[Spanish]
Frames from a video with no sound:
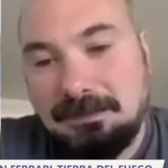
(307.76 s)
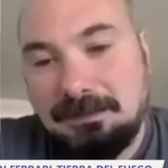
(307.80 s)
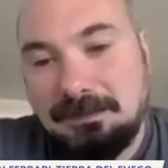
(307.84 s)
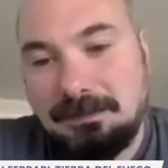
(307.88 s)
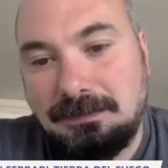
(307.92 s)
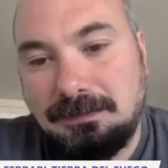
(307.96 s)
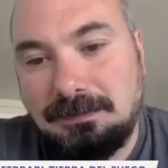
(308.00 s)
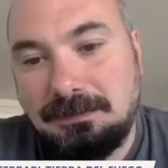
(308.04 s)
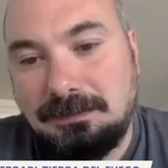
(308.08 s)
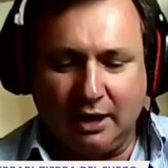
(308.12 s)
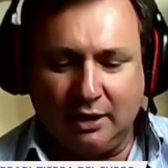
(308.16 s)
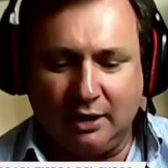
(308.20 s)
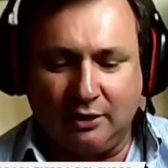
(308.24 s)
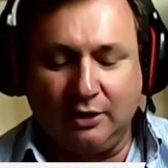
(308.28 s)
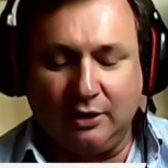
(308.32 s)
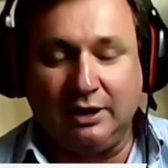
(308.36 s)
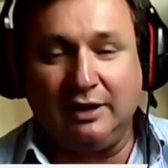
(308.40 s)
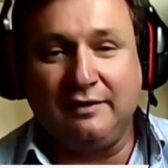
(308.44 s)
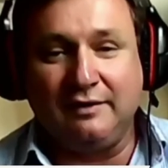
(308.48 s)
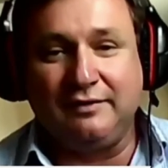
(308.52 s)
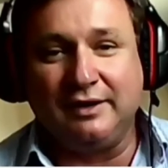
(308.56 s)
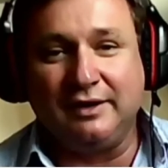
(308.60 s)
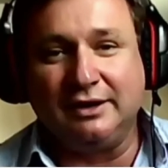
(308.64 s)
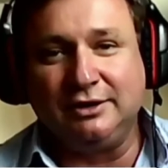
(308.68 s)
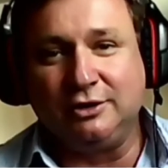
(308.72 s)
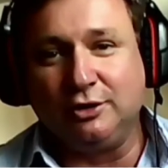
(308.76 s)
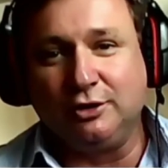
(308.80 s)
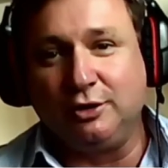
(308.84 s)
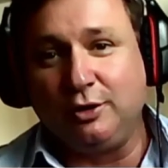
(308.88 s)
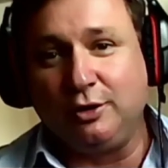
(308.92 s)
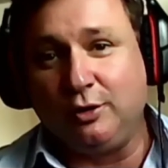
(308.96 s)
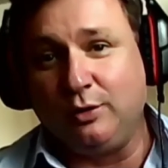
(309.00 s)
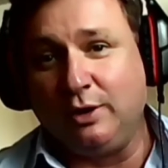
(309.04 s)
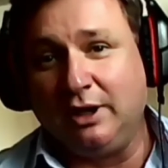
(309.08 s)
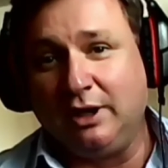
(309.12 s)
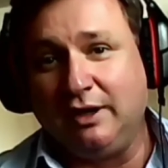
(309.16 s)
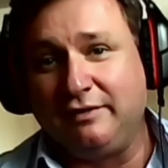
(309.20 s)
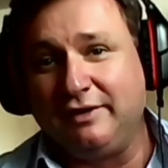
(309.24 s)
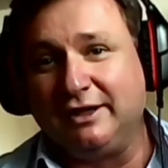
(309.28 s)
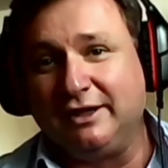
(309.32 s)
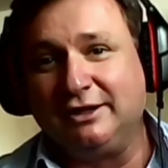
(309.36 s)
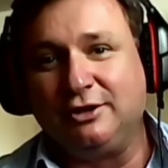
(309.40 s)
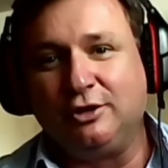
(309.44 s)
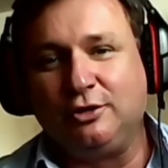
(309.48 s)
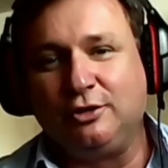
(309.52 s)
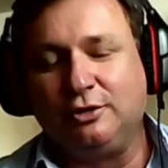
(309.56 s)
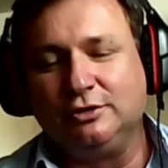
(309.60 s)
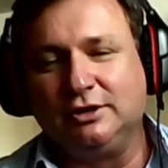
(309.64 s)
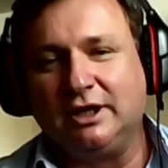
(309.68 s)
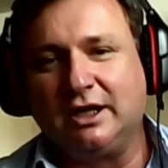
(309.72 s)
Eh, o, el efecto, o el
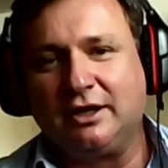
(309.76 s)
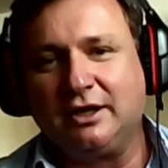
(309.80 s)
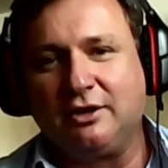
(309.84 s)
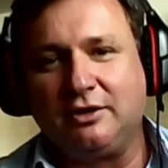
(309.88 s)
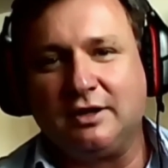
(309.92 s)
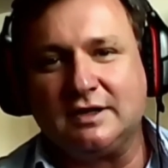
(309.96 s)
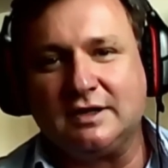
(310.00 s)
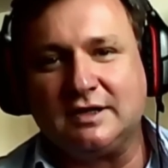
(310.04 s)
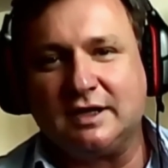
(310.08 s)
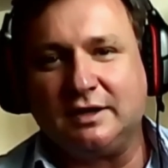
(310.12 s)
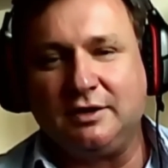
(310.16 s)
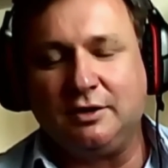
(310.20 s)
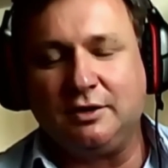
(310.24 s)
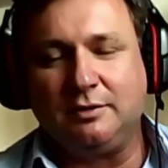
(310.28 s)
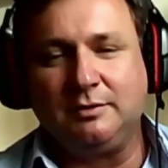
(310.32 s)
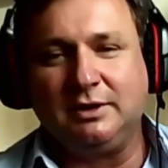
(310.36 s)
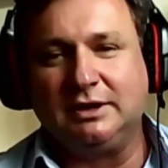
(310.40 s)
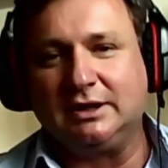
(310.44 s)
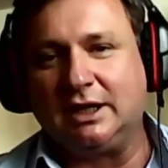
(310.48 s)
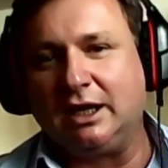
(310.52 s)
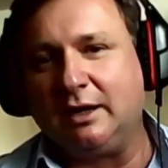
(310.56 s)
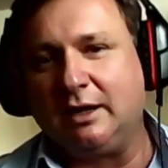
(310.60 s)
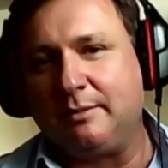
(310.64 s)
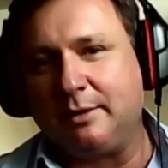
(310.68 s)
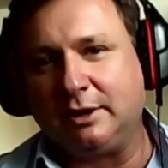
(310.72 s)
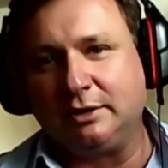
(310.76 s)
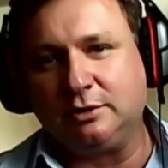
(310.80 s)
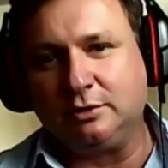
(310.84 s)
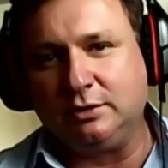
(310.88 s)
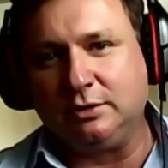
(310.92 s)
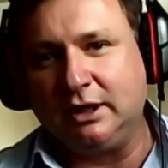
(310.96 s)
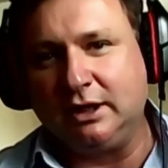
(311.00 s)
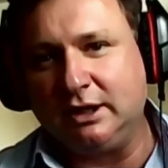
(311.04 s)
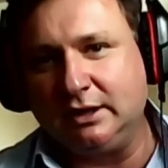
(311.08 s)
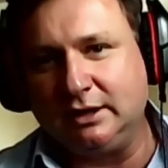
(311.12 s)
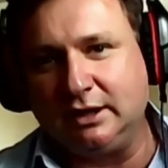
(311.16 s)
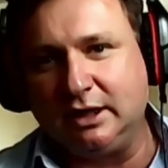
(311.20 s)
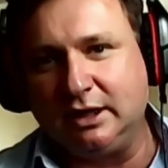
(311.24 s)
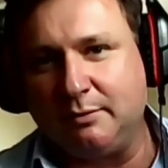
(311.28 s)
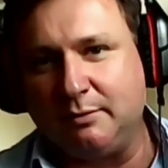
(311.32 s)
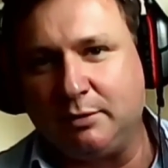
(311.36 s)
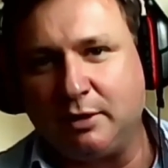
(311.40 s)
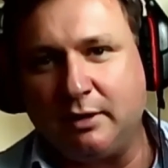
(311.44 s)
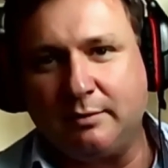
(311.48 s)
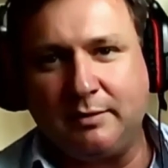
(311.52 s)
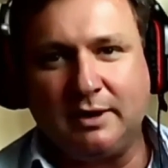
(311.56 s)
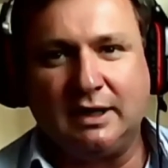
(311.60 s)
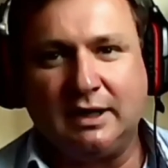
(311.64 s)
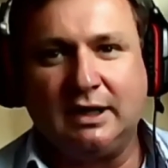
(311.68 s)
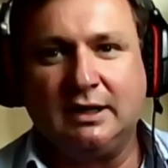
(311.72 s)
efecto contagio que se dio mientras la apertura y
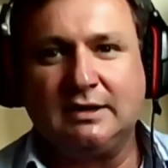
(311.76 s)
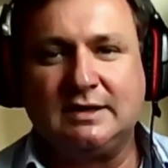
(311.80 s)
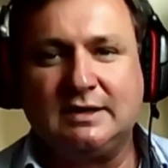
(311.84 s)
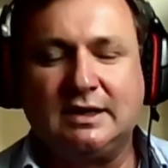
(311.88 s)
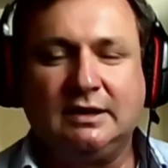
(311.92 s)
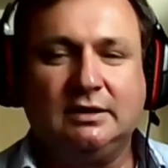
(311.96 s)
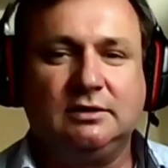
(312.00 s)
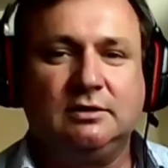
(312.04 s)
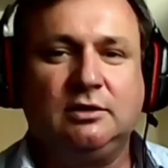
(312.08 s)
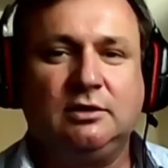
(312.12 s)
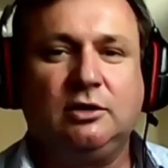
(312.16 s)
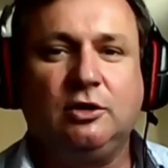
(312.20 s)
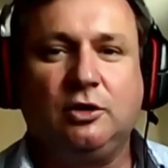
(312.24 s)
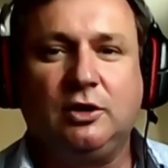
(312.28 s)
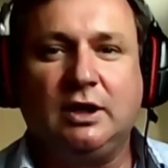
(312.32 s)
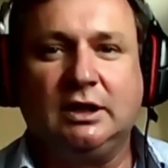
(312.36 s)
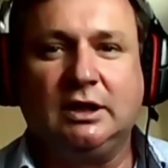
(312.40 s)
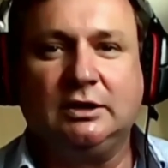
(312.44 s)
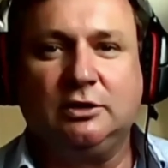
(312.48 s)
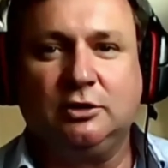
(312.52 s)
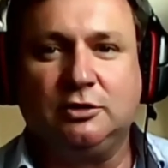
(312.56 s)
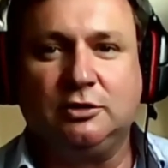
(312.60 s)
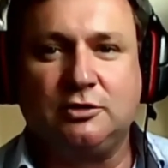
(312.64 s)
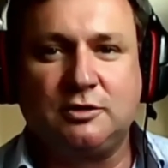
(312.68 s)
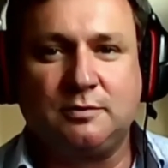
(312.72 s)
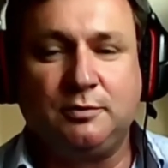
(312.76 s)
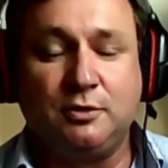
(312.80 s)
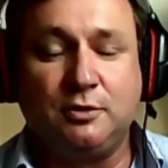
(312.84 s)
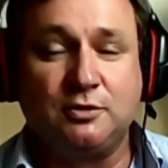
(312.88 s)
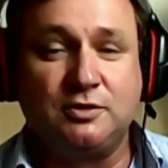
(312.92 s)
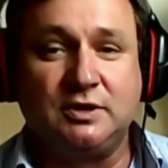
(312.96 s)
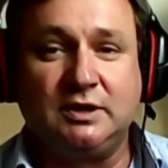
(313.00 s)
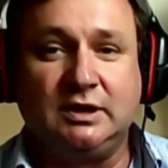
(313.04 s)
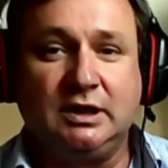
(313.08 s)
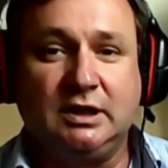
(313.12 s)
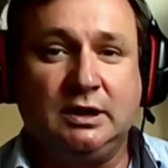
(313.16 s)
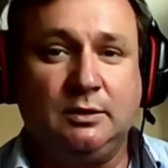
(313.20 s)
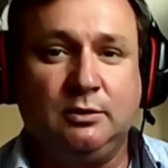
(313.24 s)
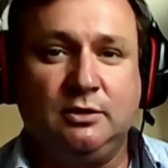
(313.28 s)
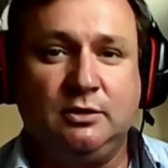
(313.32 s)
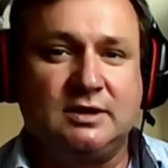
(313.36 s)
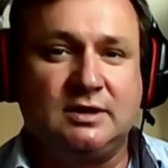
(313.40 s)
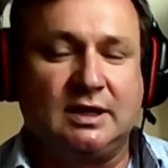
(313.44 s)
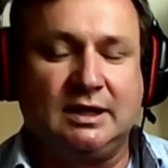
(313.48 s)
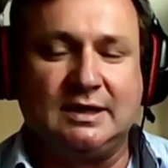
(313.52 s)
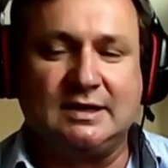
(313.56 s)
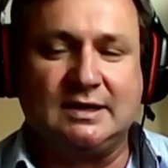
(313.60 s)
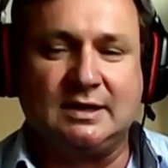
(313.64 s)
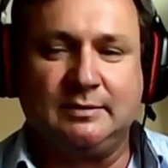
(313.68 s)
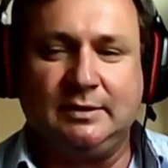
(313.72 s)
después aparecen los datos
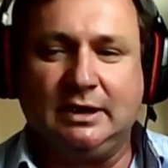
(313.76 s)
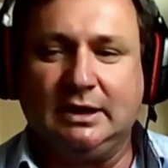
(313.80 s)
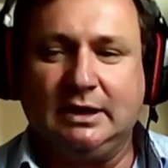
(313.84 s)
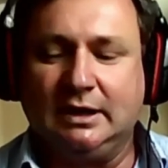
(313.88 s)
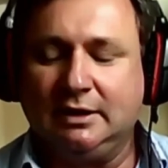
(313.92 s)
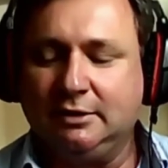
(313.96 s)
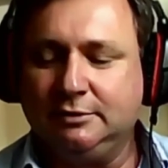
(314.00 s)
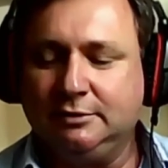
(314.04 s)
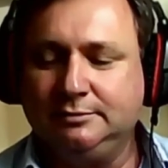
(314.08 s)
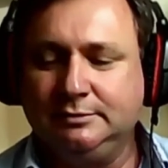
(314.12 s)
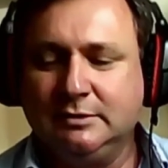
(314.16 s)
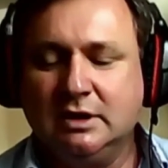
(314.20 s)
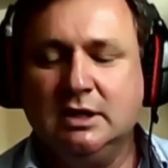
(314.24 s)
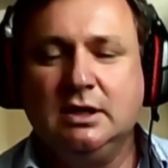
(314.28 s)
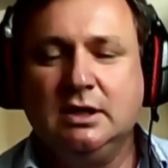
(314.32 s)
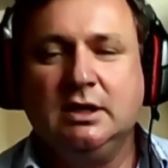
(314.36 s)
positivos a la semana, ¿no?